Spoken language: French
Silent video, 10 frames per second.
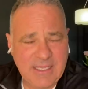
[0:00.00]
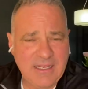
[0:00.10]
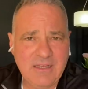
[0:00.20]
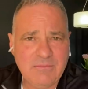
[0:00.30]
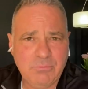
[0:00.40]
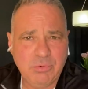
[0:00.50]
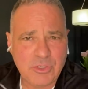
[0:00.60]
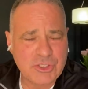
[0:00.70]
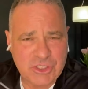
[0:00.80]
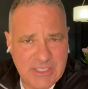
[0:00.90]
Quel
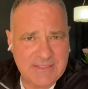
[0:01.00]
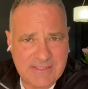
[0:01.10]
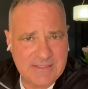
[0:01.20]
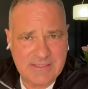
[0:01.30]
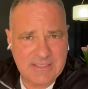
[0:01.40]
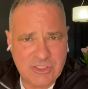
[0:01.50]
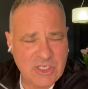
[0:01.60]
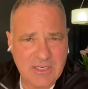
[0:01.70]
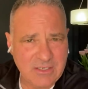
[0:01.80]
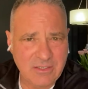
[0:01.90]
bullshit ces
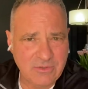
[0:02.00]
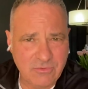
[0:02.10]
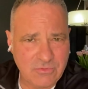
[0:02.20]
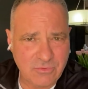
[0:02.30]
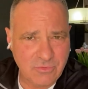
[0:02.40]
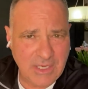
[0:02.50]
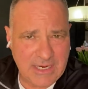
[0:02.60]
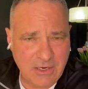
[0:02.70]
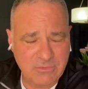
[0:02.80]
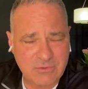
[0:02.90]
gens-là nous, nous,
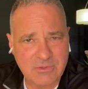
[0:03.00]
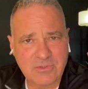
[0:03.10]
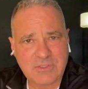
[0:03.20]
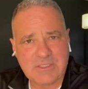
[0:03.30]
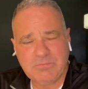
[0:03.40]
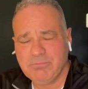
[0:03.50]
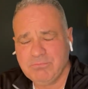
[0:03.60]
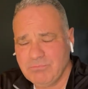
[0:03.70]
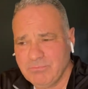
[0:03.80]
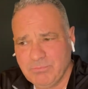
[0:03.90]
racontent.
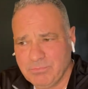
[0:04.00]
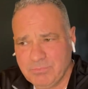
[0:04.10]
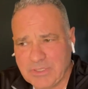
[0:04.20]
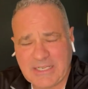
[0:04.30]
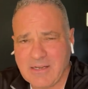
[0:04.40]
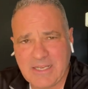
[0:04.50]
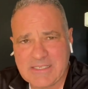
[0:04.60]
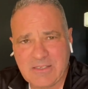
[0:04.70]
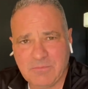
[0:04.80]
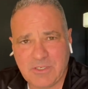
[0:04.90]
Pas d'accord avec
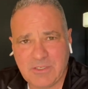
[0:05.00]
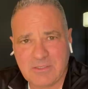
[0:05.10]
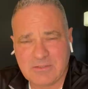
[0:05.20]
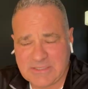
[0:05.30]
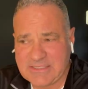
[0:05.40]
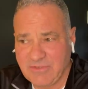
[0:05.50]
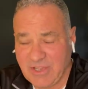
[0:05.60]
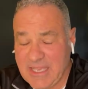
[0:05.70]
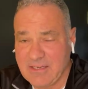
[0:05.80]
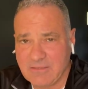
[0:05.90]
ça, moi, là. C'est
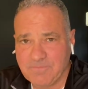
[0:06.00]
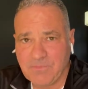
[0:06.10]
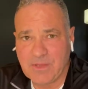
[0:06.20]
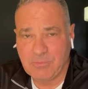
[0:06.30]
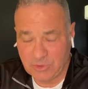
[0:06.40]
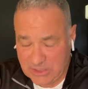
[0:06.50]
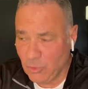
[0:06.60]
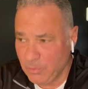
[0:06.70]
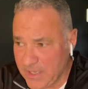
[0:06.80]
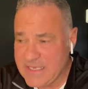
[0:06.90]
vrai, là. on est
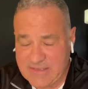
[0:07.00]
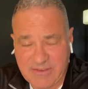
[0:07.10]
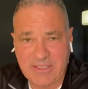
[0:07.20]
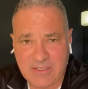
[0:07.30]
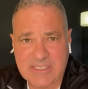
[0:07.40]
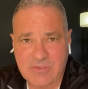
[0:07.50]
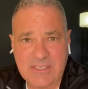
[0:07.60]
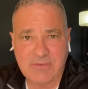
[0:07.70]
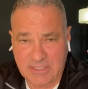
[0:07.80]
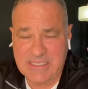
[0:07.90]
aux prises avec une
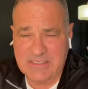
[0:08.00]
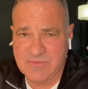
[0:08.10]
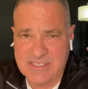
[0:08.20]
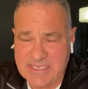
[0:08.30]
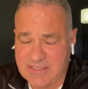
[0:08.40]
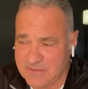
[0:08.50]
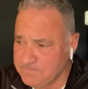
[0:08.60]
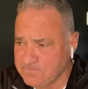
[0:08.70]
situation très difficile, là